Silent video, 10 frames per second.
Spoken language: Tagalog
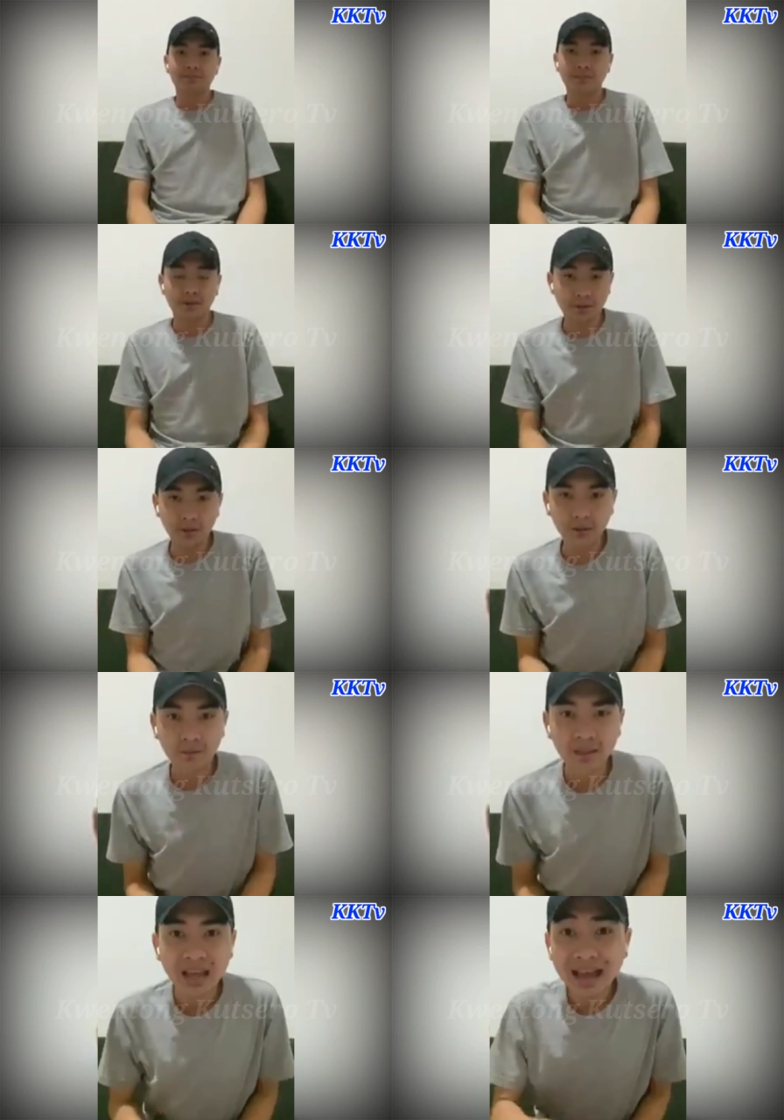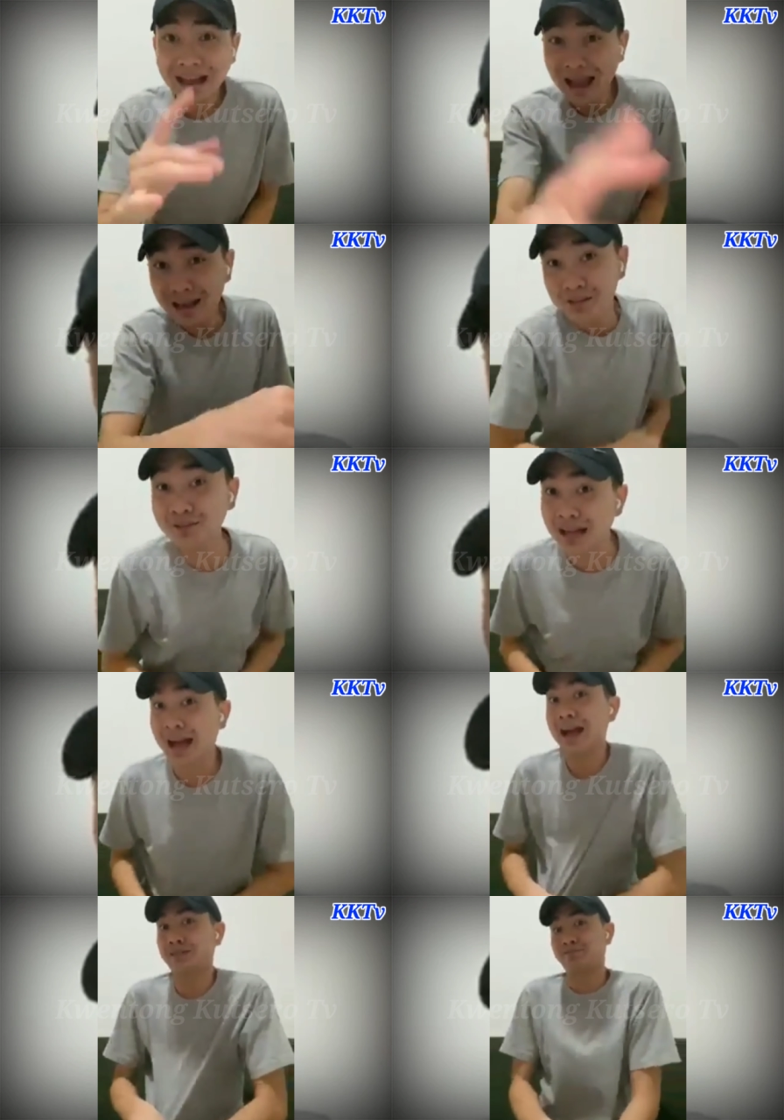Okay? Akala niyong
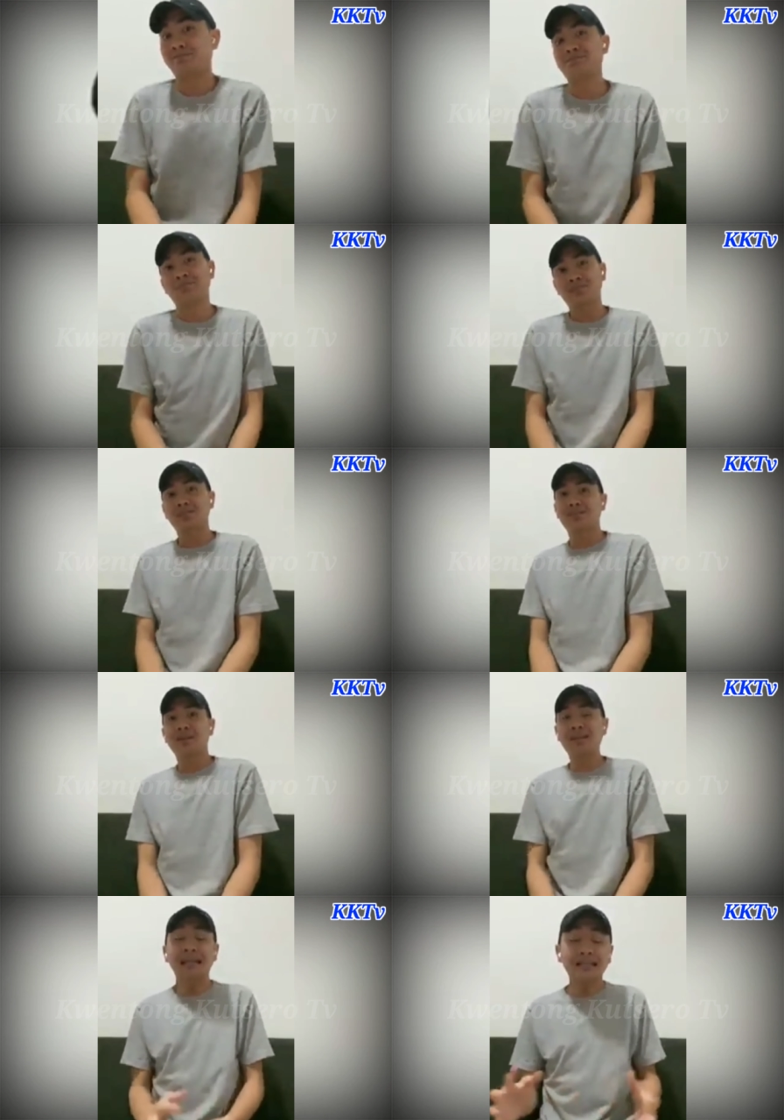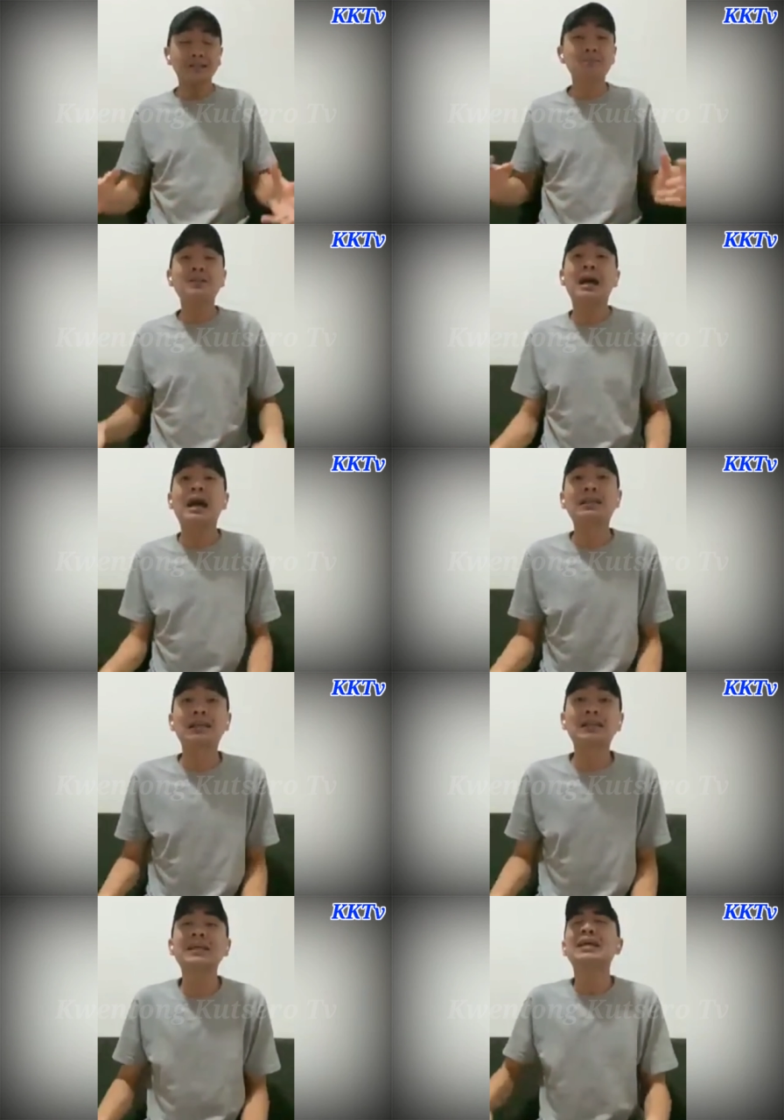lahat Okay, ang isip ng lahat
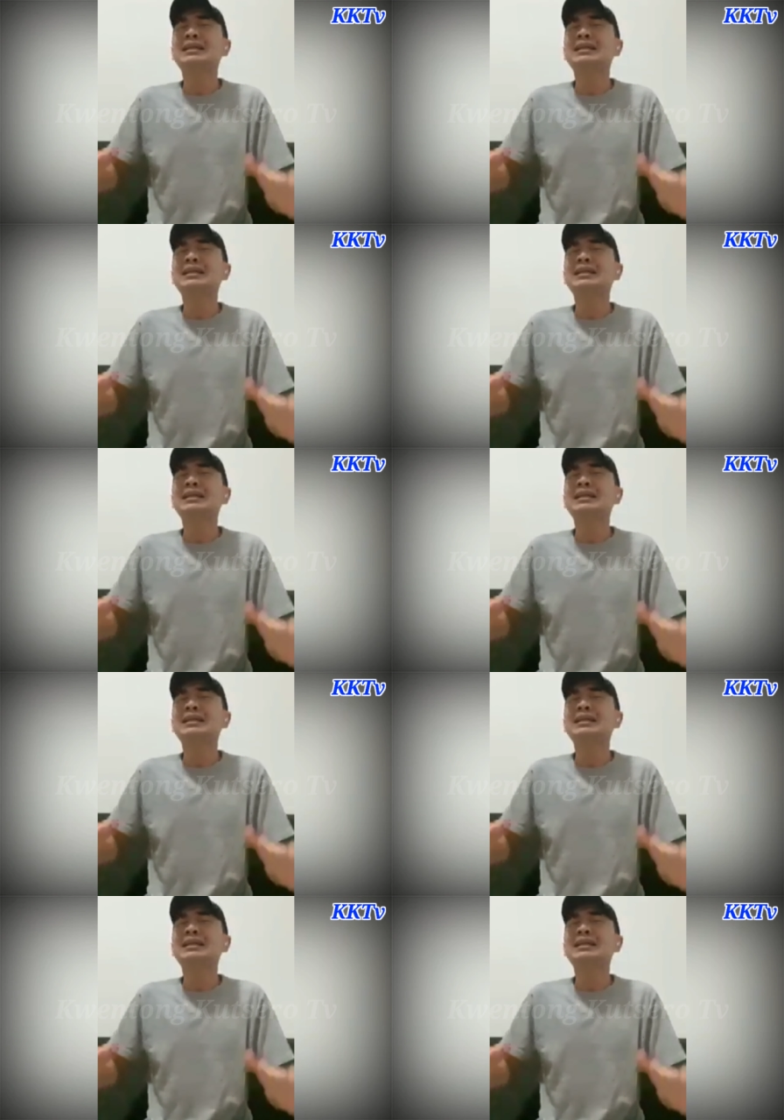is,